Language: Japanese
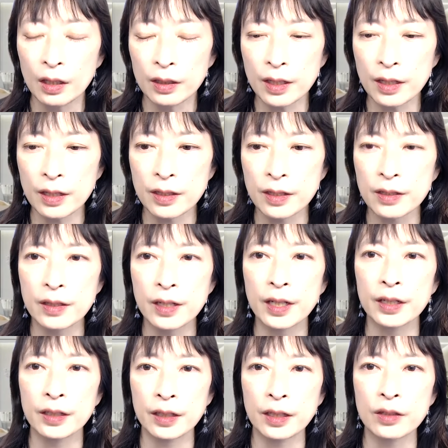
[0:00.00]
で、実
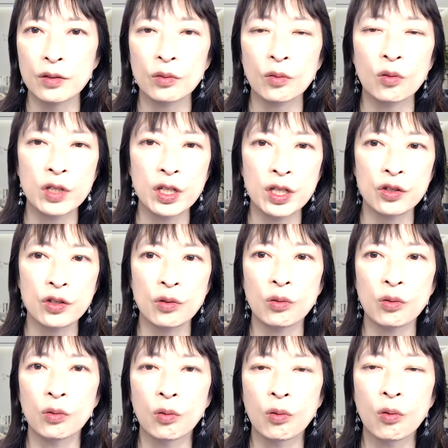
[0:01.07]
際にその個人情
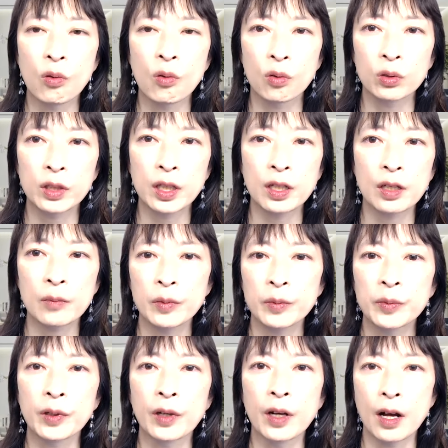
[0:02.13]
報保護法的な部
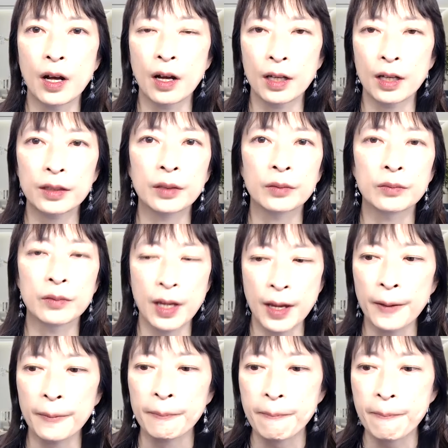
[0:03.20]
分があったの
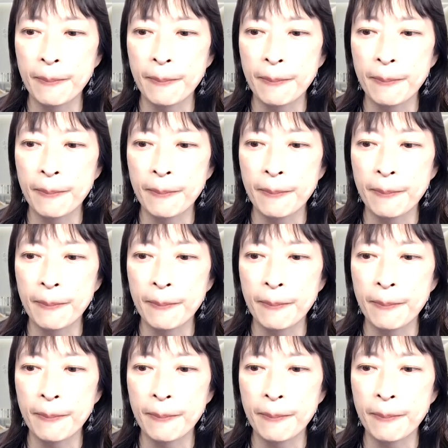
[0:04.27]
で、